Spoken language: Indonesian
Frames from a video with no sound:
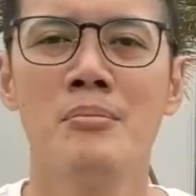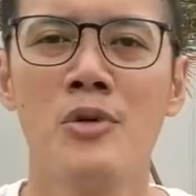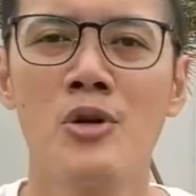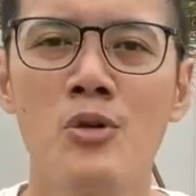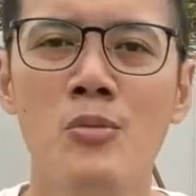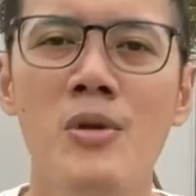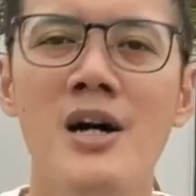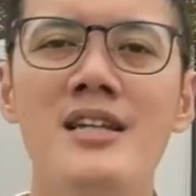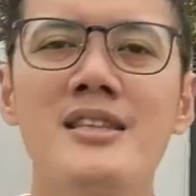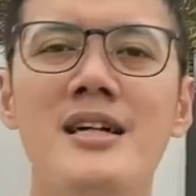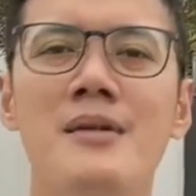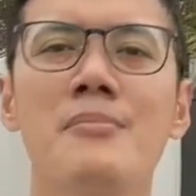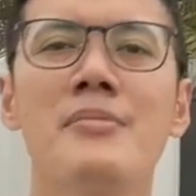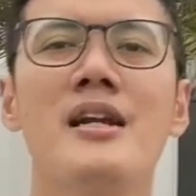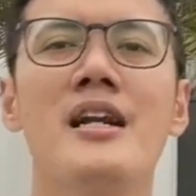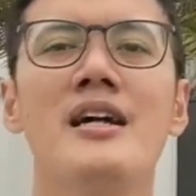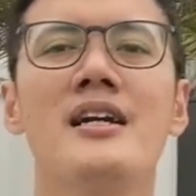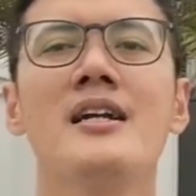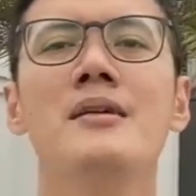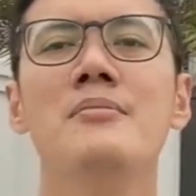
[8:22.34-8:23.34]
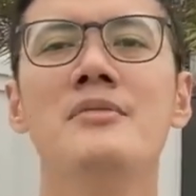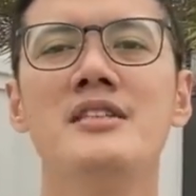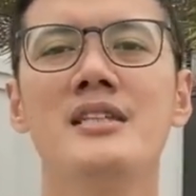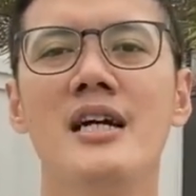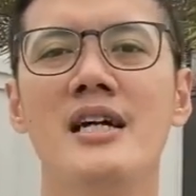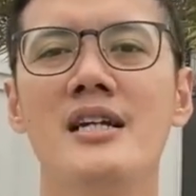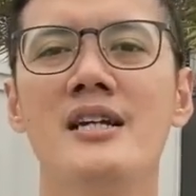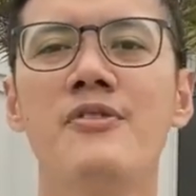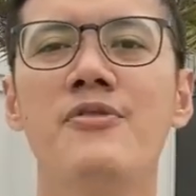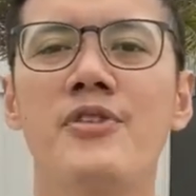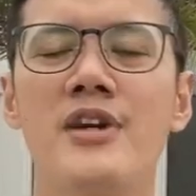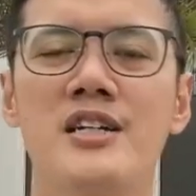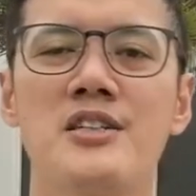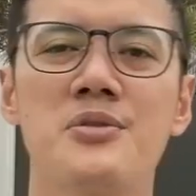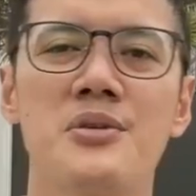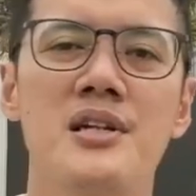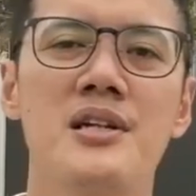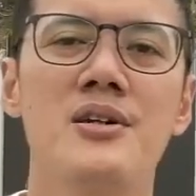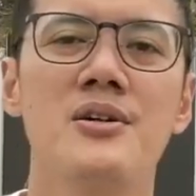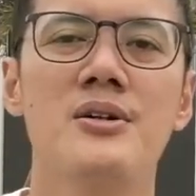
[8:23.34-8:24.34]
berubah tampilannya menjadi
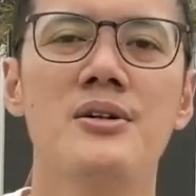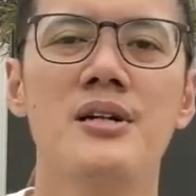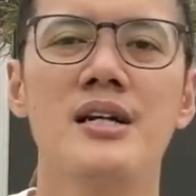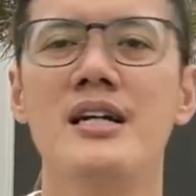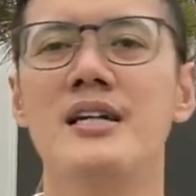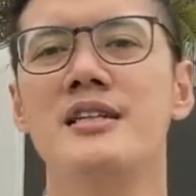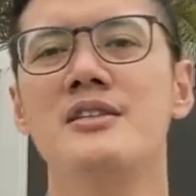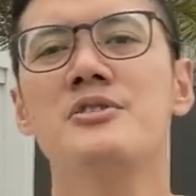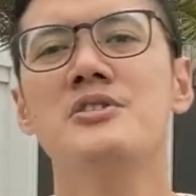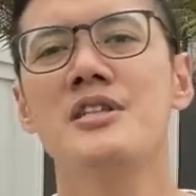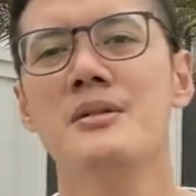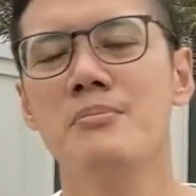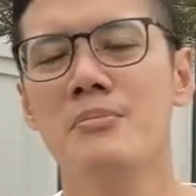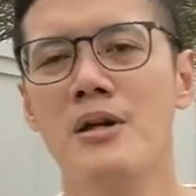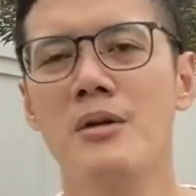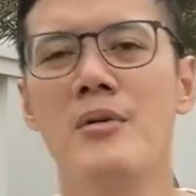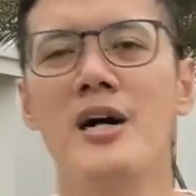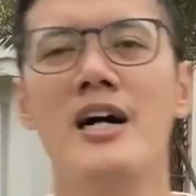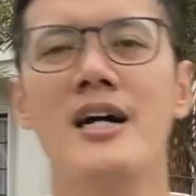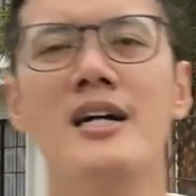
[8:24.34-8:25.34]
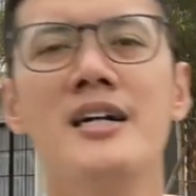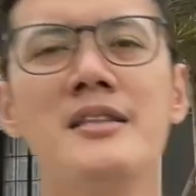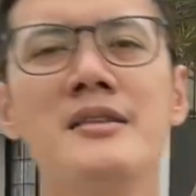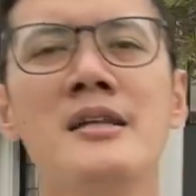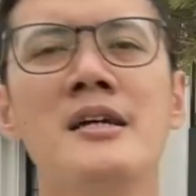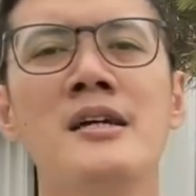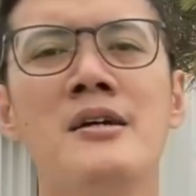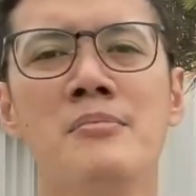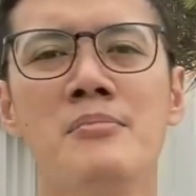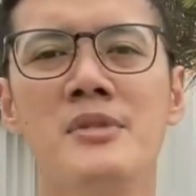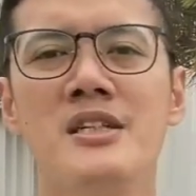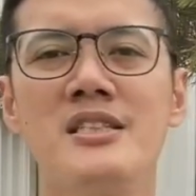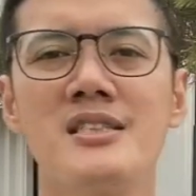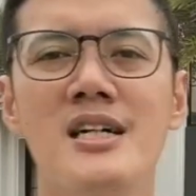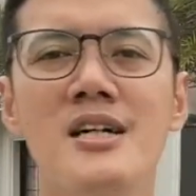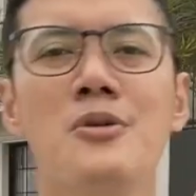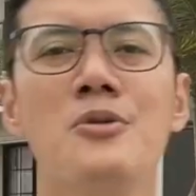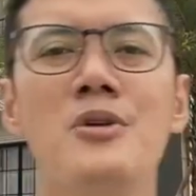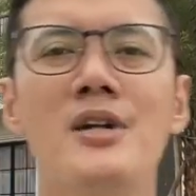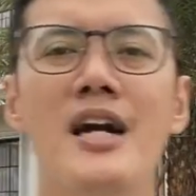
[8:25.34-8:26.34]
French window dan itu simple banget
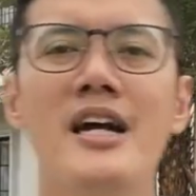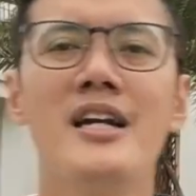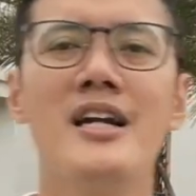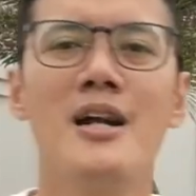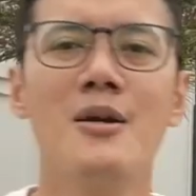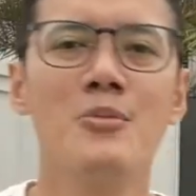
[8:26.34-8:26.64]
bisa gunain